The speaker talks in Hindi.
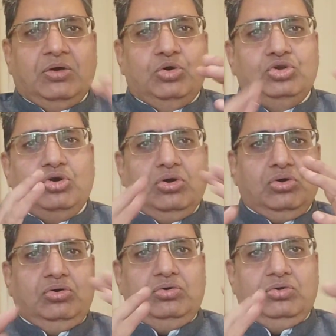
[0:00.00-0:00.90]
उनको
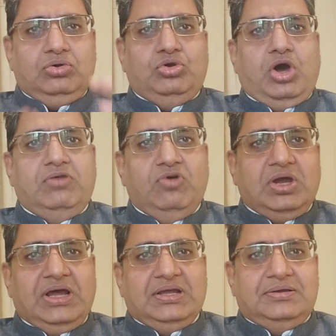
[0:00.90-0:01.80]
कौरवों
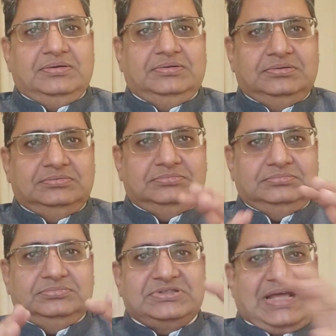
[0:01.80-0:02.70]
का
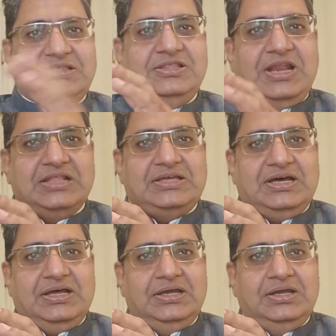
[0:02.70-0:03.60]
साथ देना था
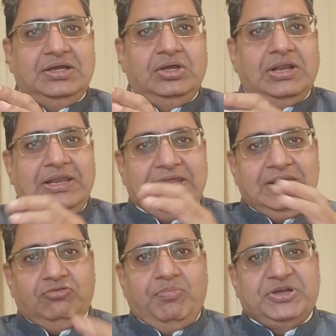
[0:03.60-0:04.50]
लेकिन
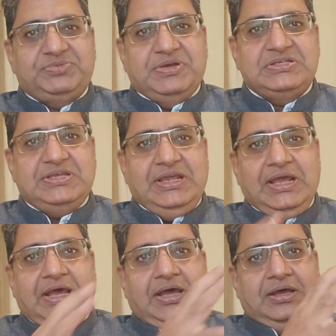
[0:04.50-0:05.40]
वो बचपन से
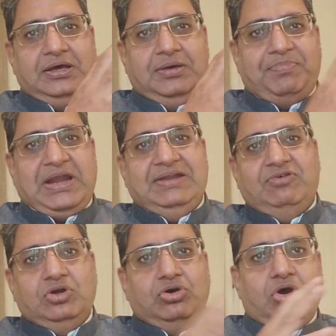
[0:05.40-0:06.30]

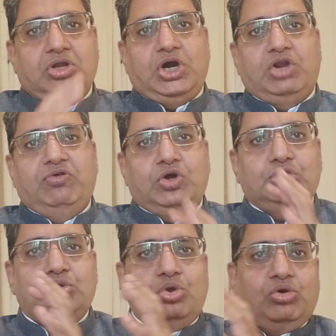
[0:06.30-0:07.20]
पांडवों को और कौरवों को
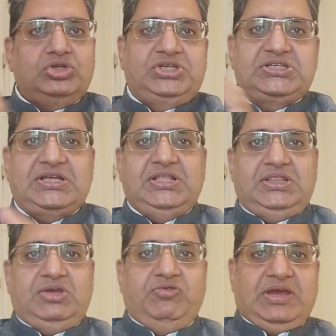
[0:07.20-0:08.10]
दोनों को शिक्षा
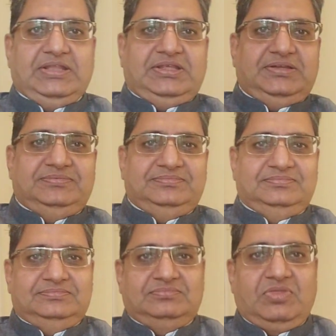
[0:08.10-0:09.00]
देते हुए आए थे
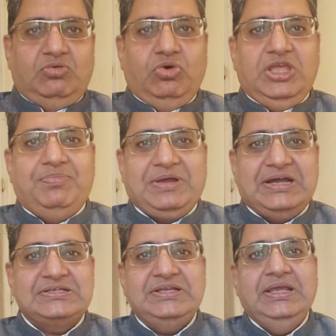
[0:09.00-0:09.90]
वो एक प्रकार
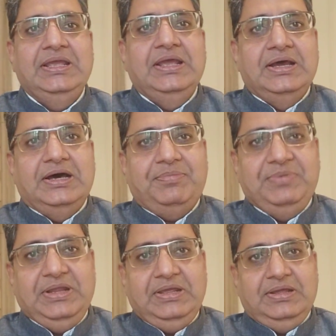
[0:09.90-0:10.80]
से
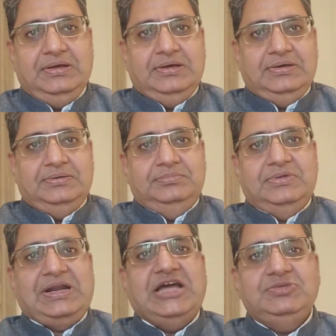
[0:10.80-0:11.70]
अपने
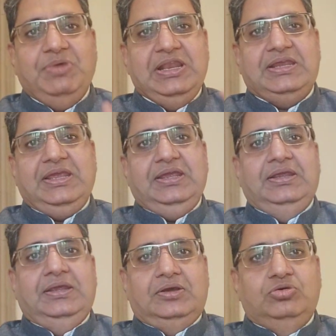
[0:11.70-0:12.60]
राजमहल के
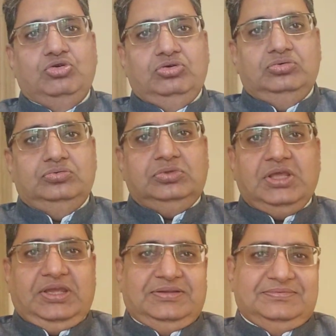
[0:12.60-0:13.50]
गुरु थे